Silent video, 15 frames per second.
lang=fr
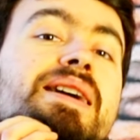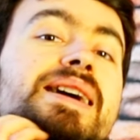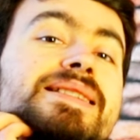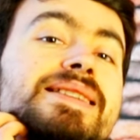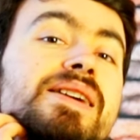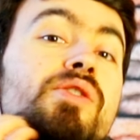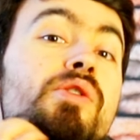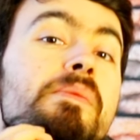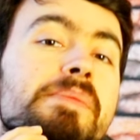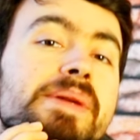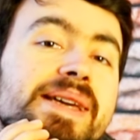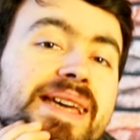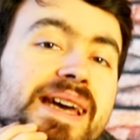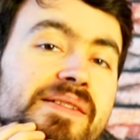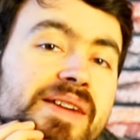assez
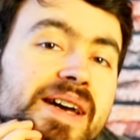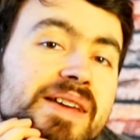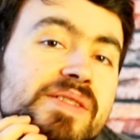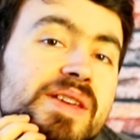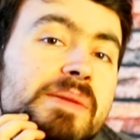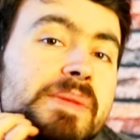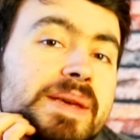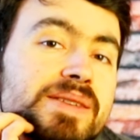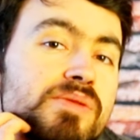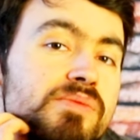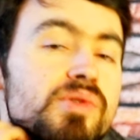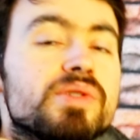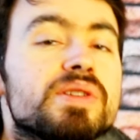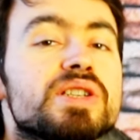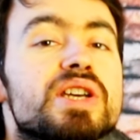compliqué à vérifier parce que
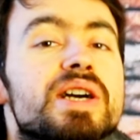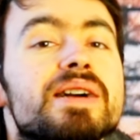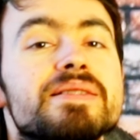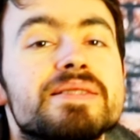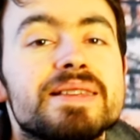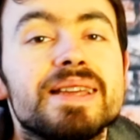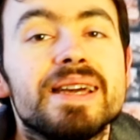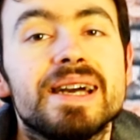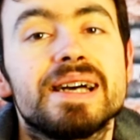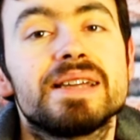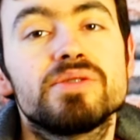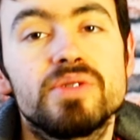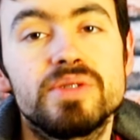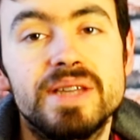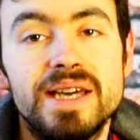bon, déjà quand c'est des
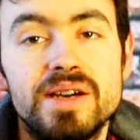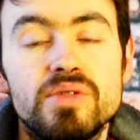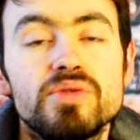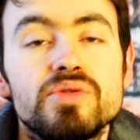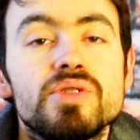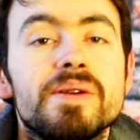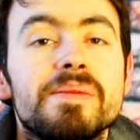créatures très connues